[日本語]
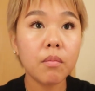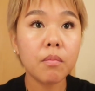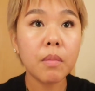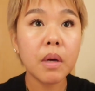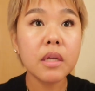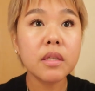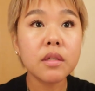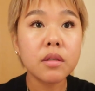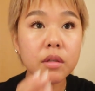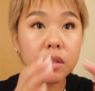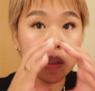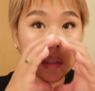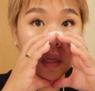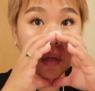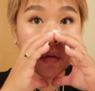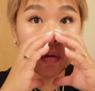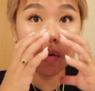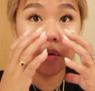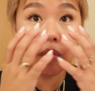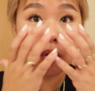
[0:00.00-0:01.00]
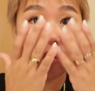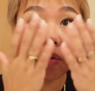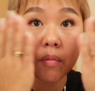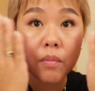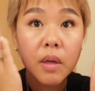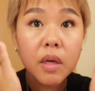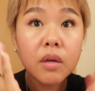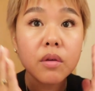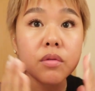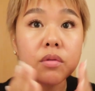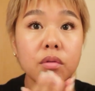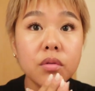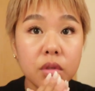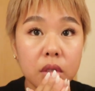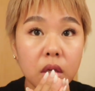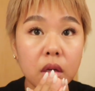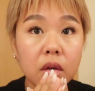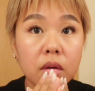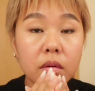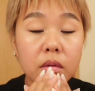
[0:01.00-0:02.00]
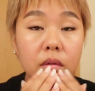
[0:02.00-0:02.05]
マスクしてんのにフルメイクするじゃん